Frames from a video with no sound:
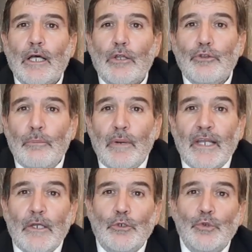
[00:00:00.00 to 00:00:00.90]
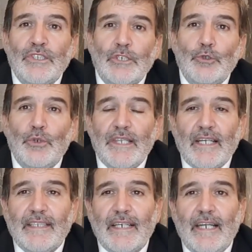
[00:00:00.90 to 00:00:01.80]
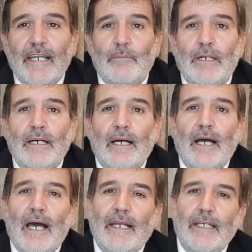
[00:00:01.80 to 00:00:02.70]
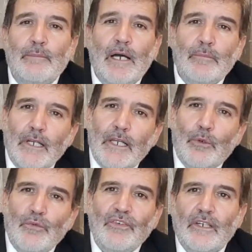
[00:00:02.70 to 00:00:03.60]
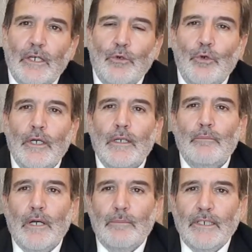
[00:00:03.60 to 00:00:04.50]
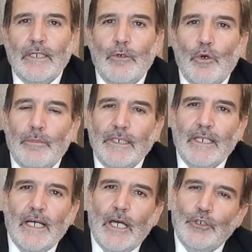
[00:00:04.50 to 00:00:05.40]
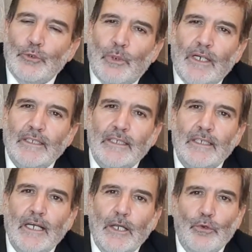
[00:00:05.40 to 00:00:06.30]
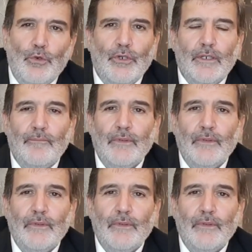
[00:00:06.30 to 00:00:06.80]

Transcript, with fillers: ثم ينصت إذا تكلم الإمام إلا غفر له ما بينه وبين الجمعة الأخرى